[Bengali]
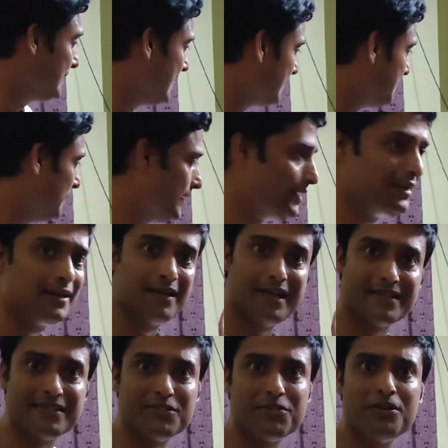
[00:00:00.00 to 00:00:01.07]
দেখবেন
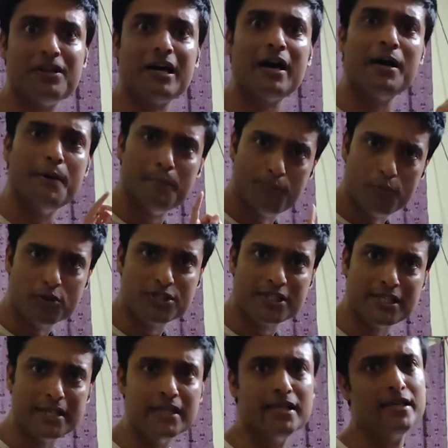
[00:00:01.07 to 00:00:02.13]
গ্লাসের জলটা
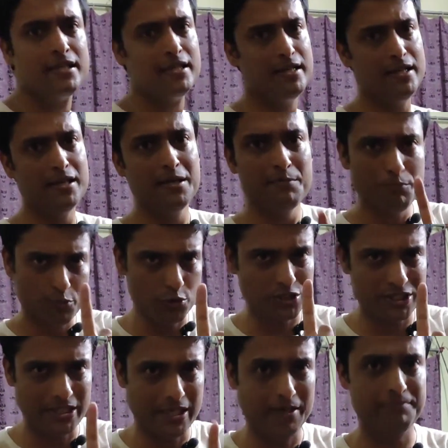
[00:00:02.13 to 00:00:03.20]
পড়ছে কি
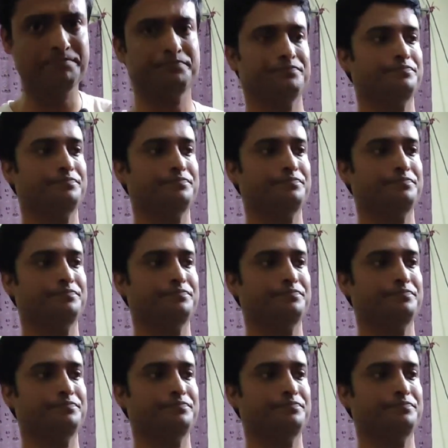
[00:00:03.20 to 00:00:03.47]
পড়ছে না